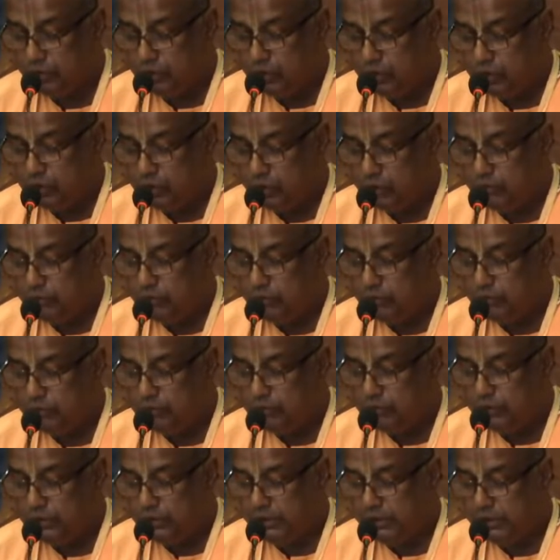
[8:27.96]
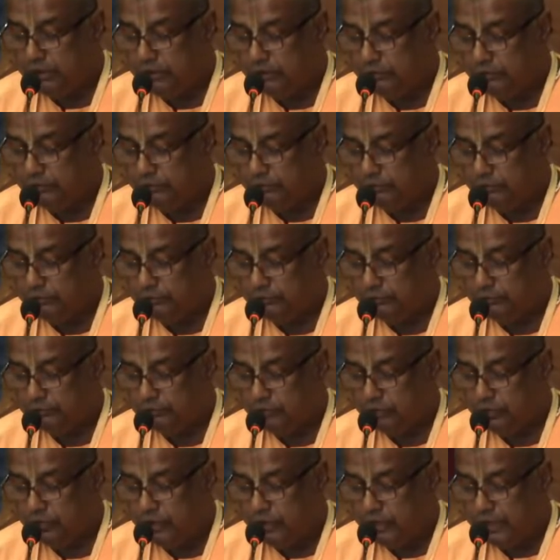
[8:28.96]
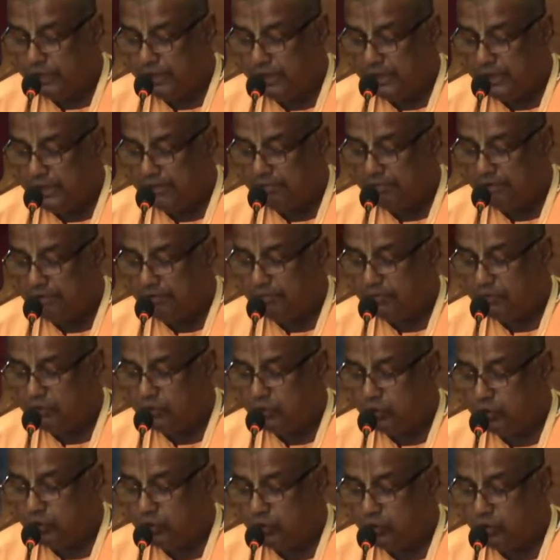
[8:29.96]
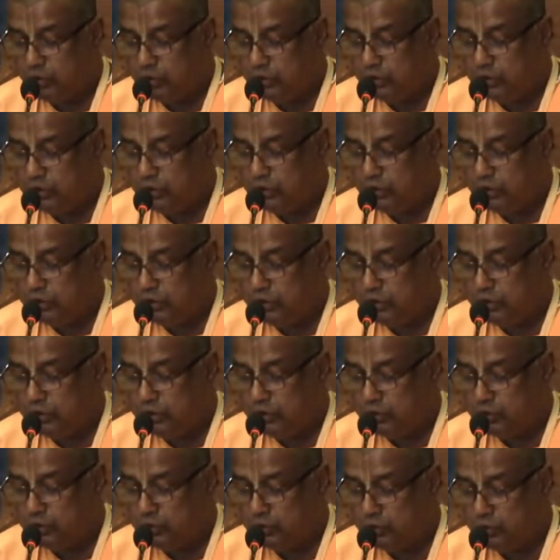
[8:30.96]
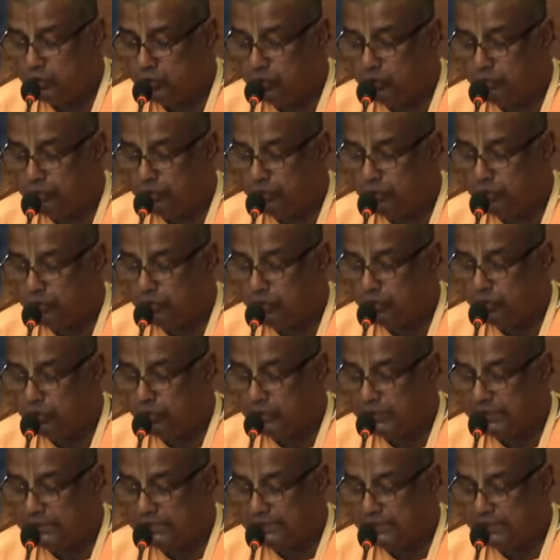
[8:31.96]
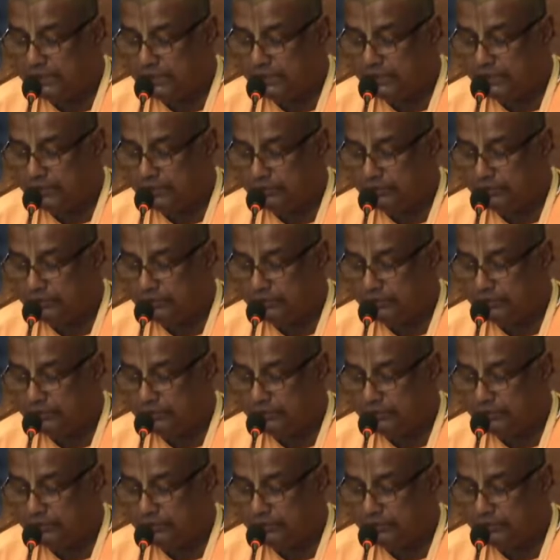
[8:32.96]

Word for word: সৌভরী মুনি এইভাবে জড় ইন্দ্রিয় সুখ উপভোগ করেছিলেন